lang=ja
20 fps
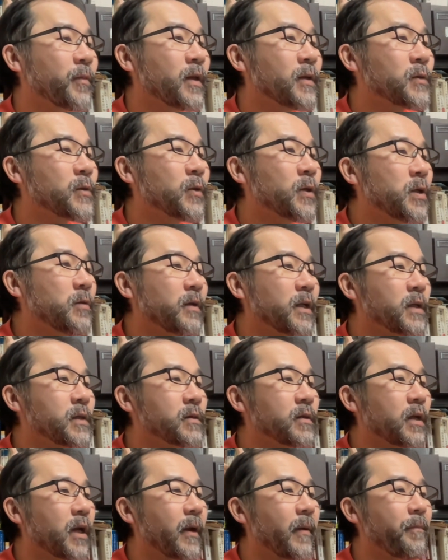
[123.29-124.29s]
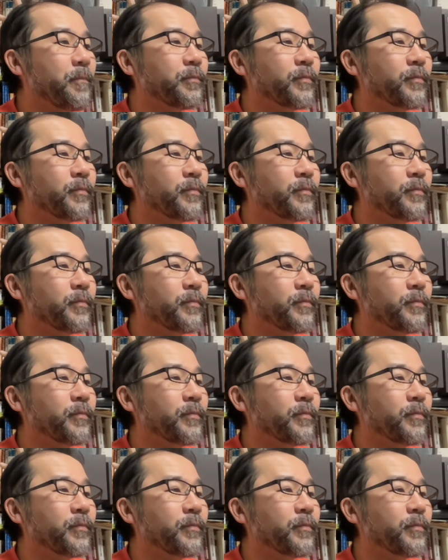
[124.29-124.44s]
それはですね、